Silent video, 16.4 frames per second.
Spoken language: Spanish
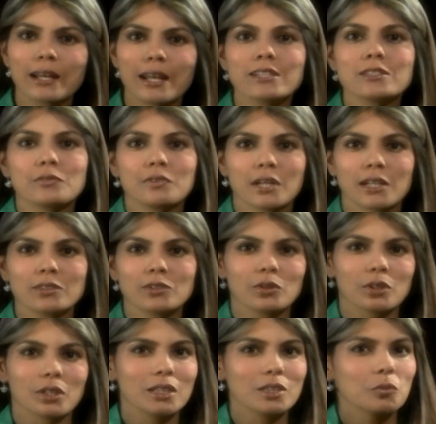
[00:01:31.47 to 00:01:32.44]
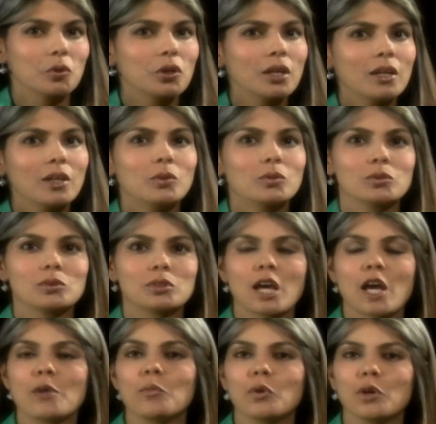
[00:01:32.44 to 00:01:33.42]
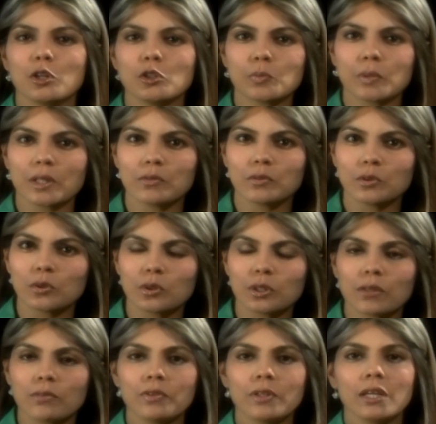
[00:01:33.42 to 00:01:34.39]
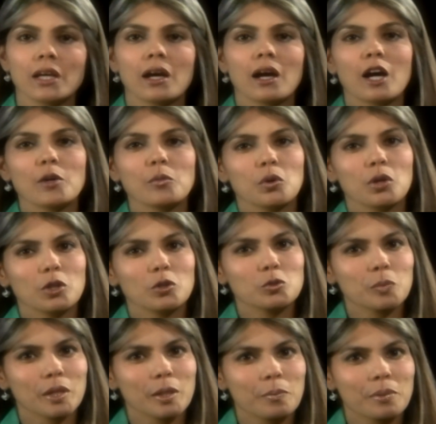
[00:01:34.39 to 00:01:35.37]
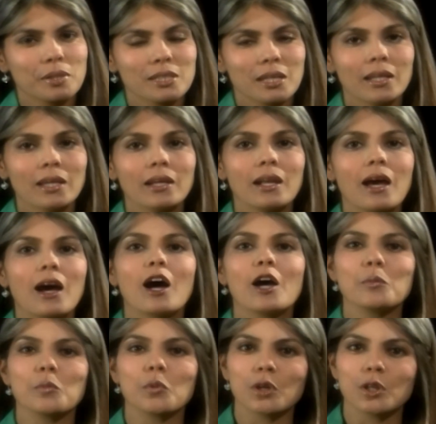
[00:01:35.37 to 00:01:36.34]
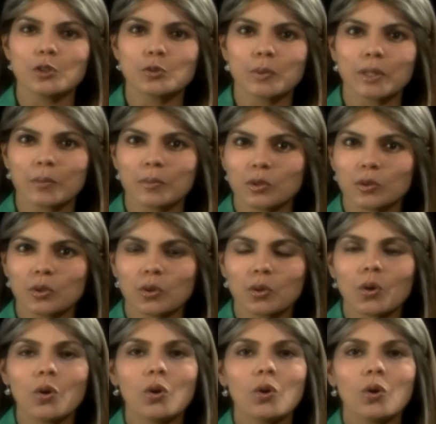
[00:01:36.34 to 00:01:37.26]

y llegar a 24 años es obra de titanes. Es muy complejo que nosotros también lo hemos vivido en